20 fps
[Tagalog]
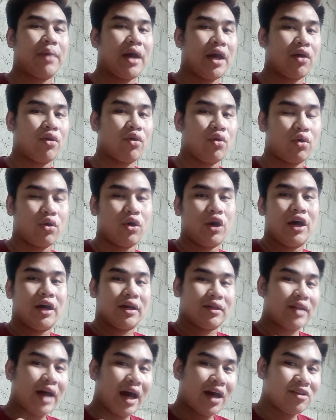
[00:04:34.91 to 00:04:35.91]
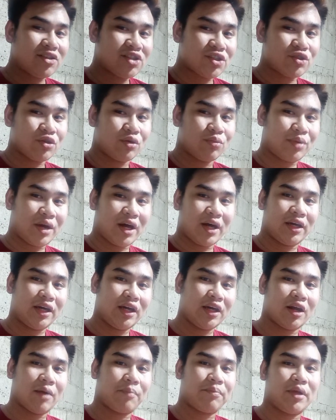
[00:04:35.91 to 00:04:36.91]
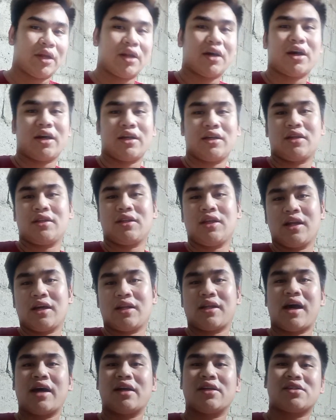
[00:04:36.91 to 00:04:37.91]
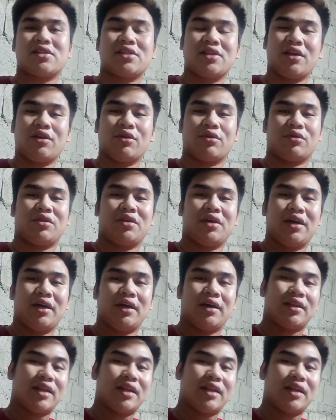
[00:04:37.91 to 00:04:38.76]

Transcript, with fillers: Pero dahil sa sobrang hirap na ng kanyang dinadanas ngayon,